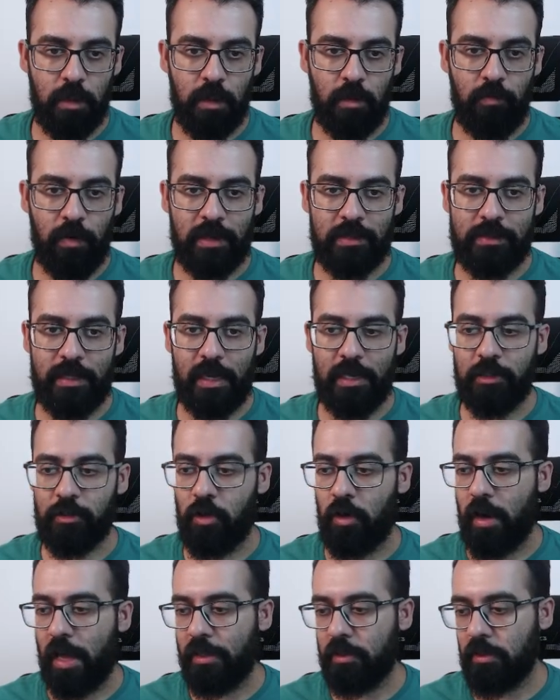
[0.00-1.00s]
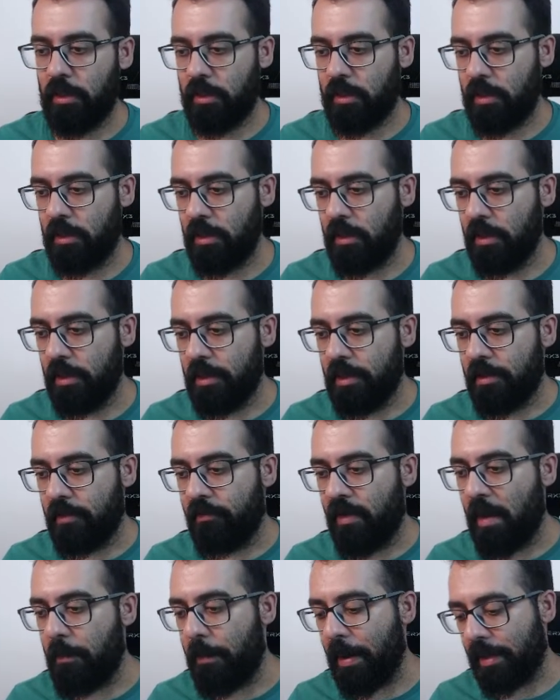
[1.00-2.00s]
Vai selecionar isso daqui,
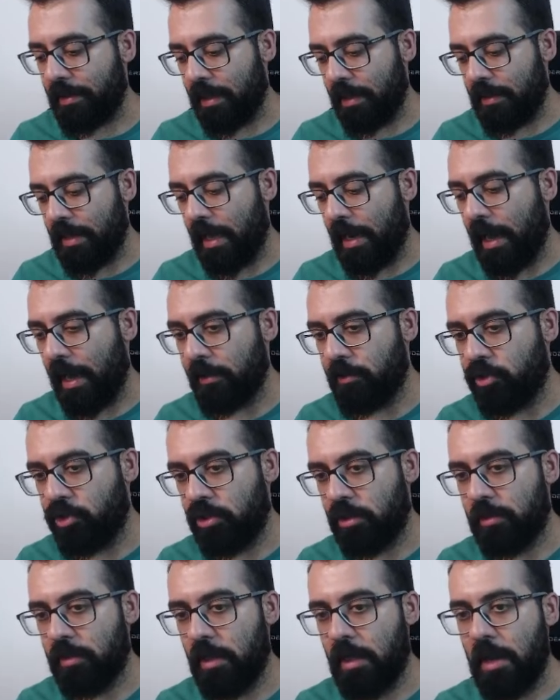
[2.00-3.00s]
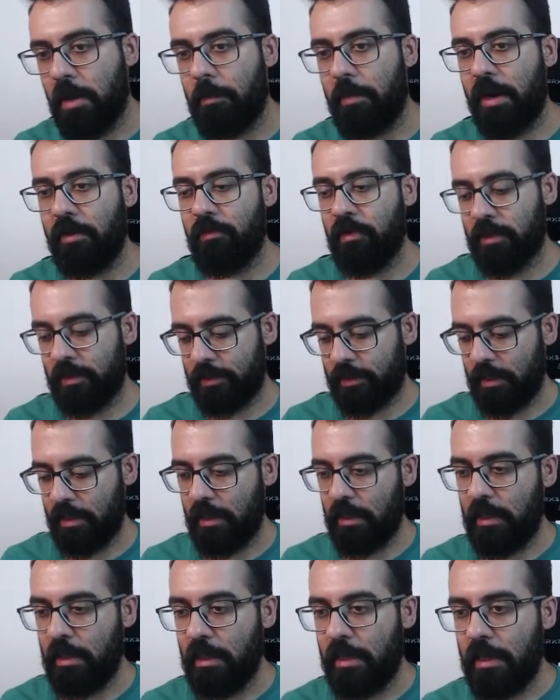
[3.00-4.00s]
vai apertar delete para
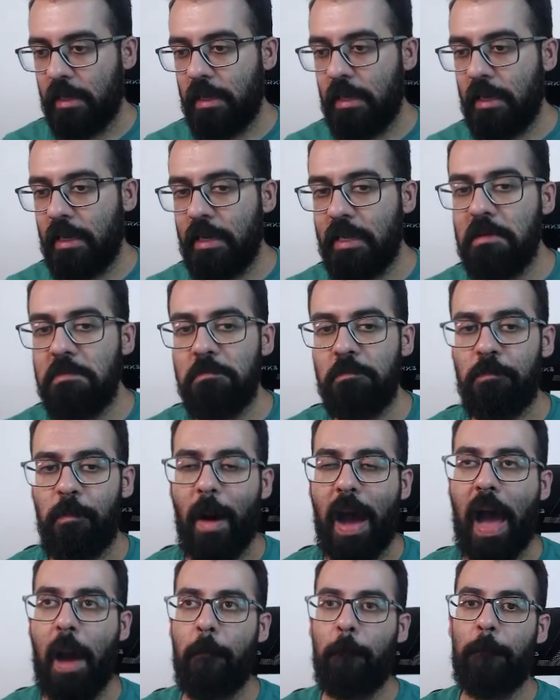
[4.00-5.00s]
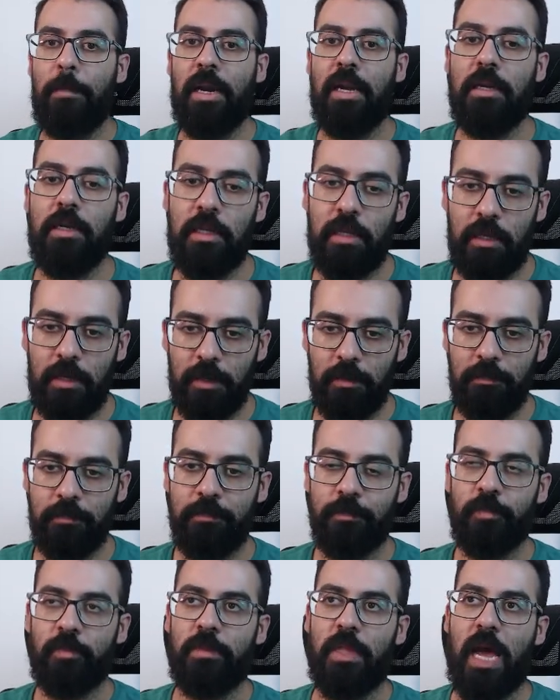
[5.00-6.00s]
você limpar a planilha,
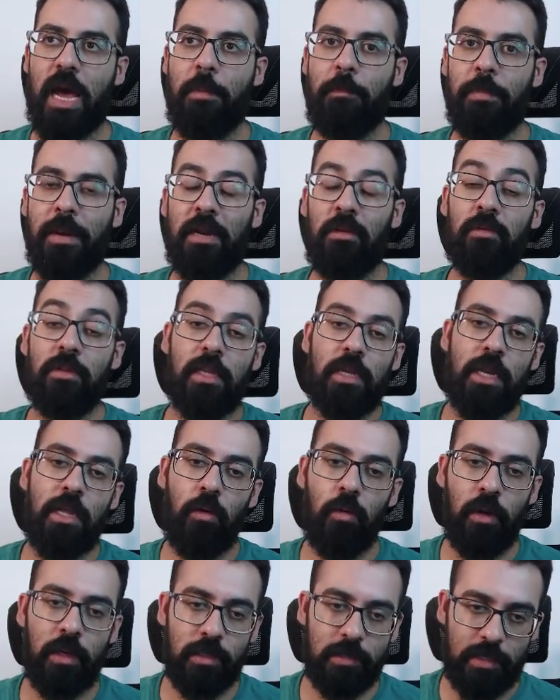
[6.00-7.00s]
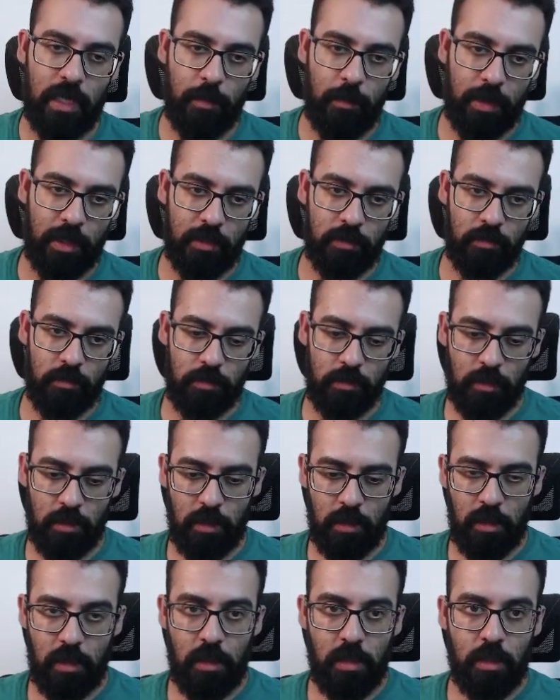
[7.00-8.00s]
tá? Para não ter nenhum lançamento,
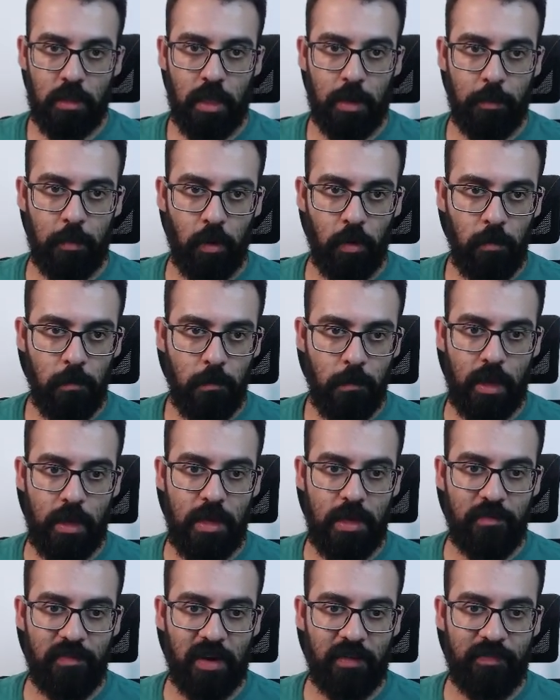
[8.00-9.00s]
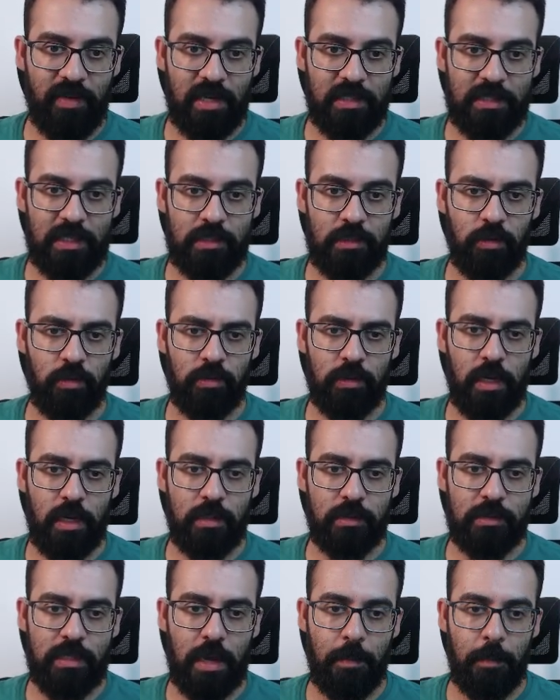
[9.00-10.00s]
tá bom? E vai fazer seus
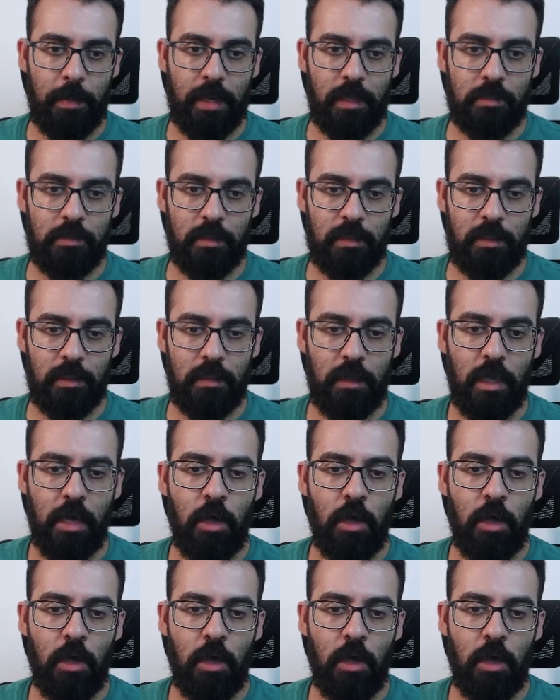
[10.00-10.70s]
lançamentos aqui.